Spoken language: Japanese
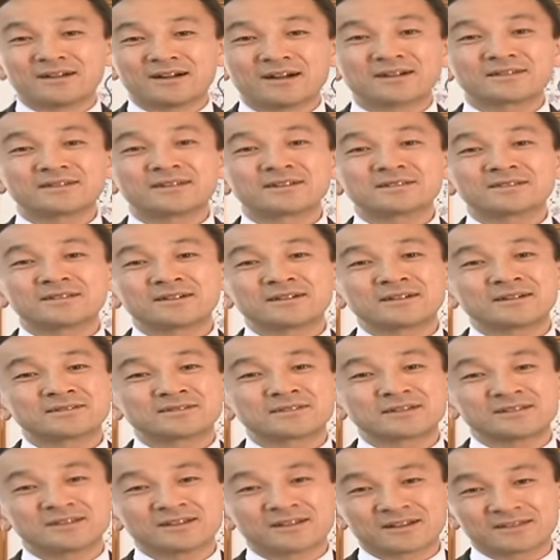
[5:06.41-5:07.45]
あなた
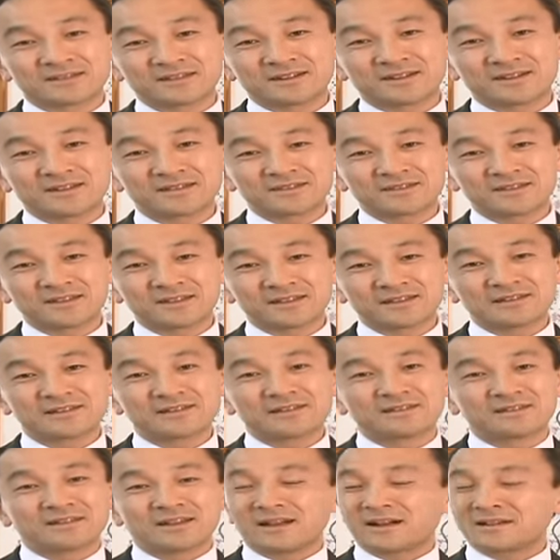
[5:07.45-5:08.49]
方に語られて
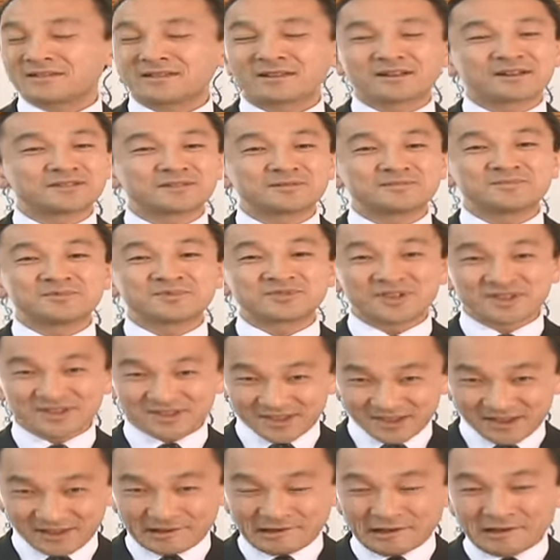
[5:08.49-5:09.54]
あなた方に向け
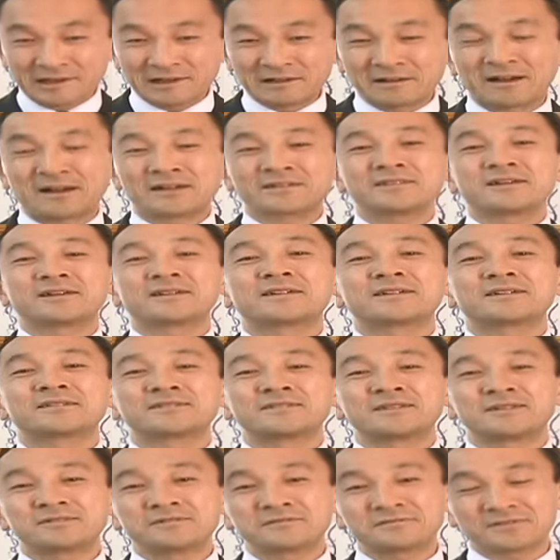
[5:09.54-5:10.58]
て語られ
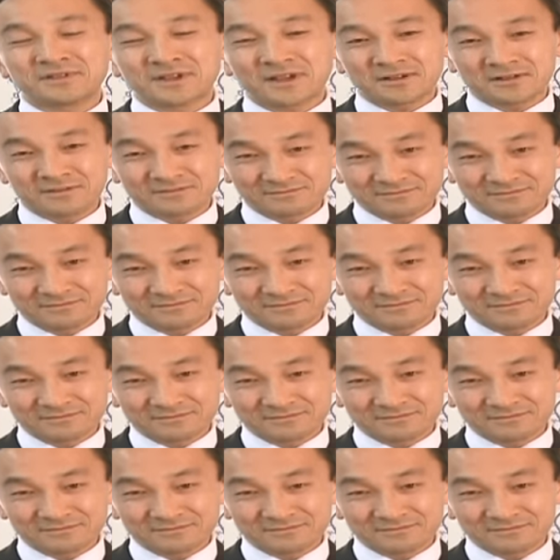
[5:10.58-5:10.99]
ているんだよ